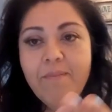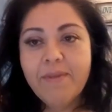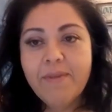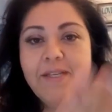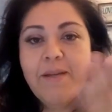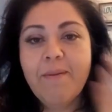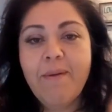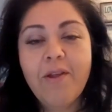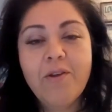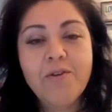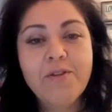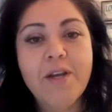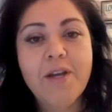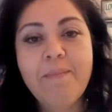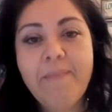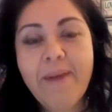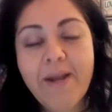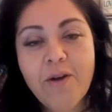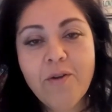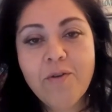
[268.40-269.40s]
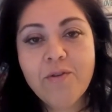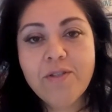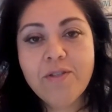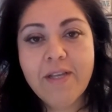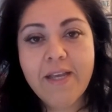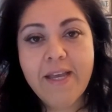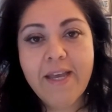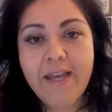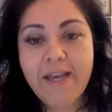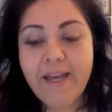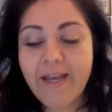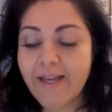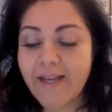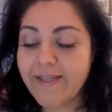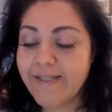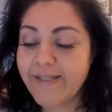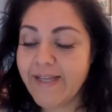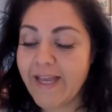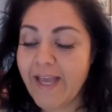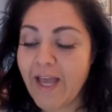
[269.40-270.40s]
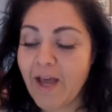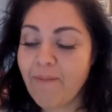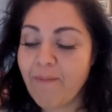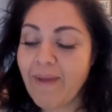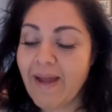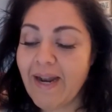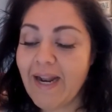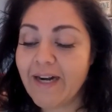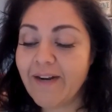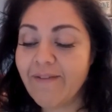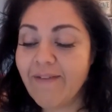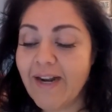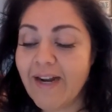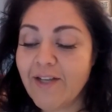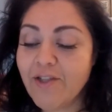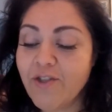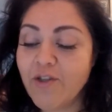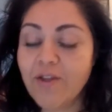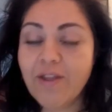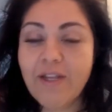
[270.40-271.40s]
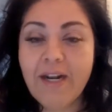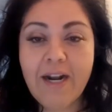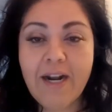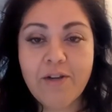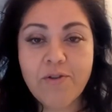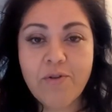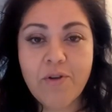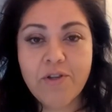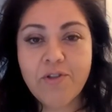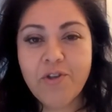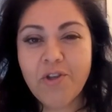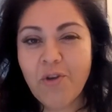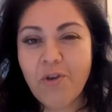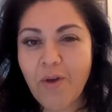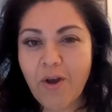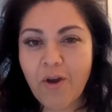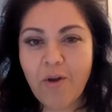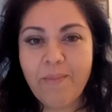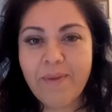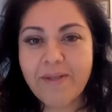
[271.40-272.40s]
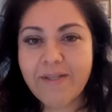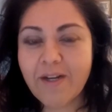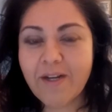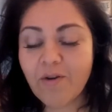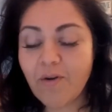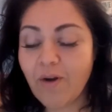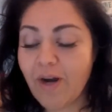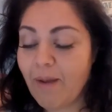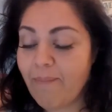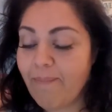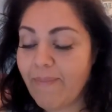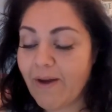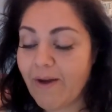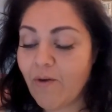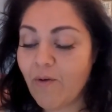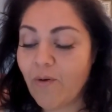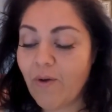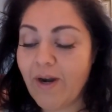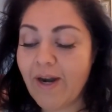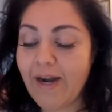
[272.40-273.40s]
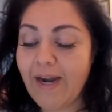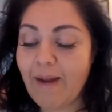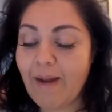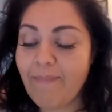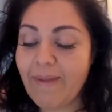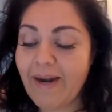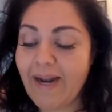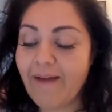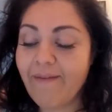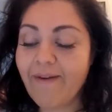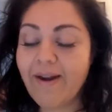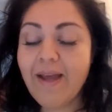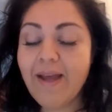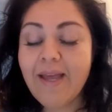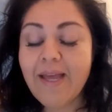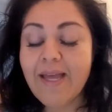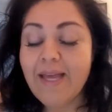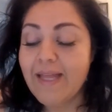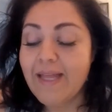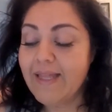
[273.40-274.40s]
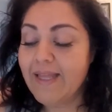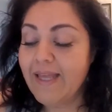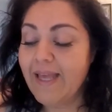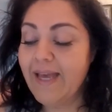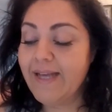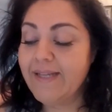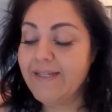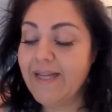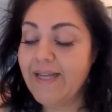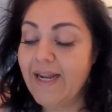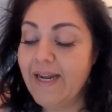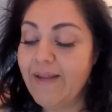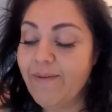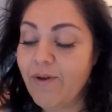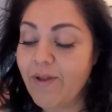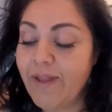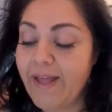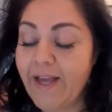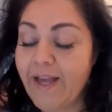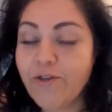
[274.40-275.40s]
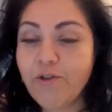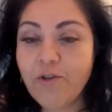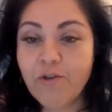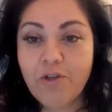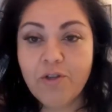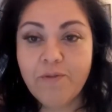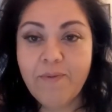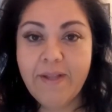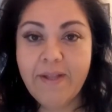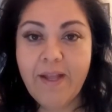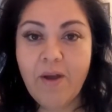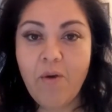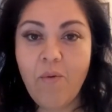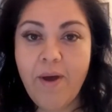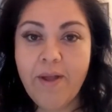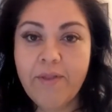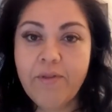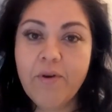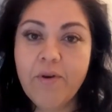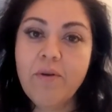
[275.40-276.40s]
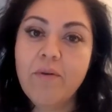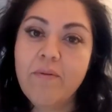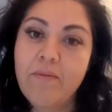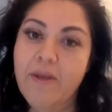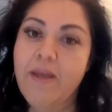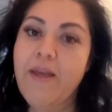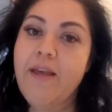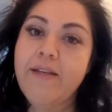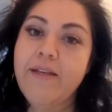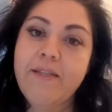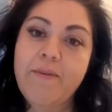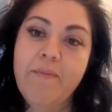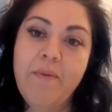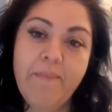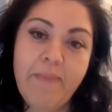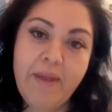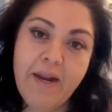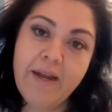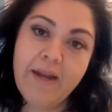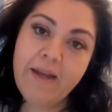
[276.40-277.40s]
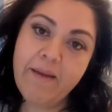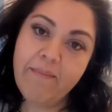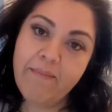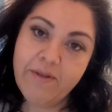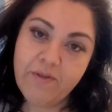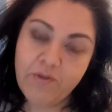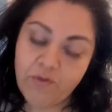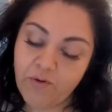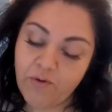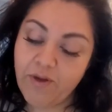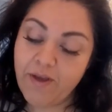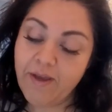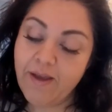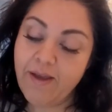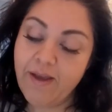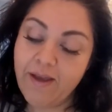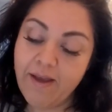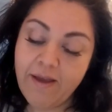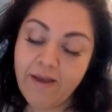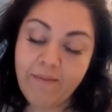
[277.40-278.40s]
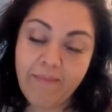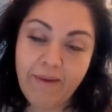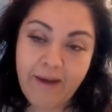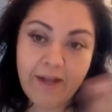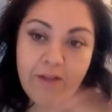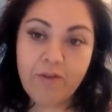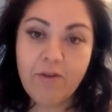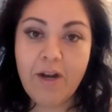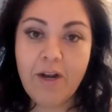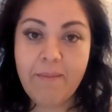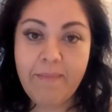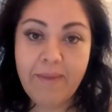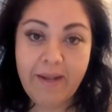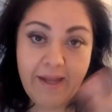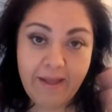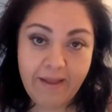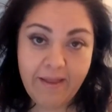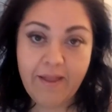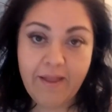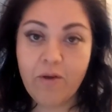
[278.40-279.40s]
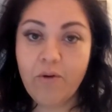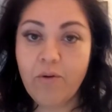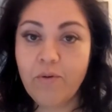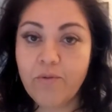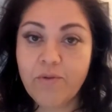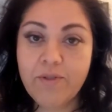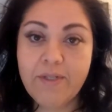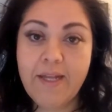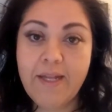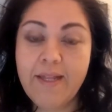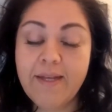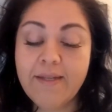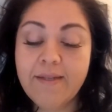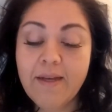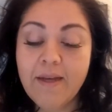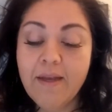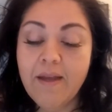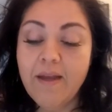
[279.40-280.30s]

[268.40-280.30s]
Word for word: Mis amados hermanos, eh, se llama la revelación de la resurrección. Yo voy a comenzar con la, con la palabra que está en el libro de Hechos 2.24. Eh, si me miran que me estoy eh, bajando la mirada de con ustedes,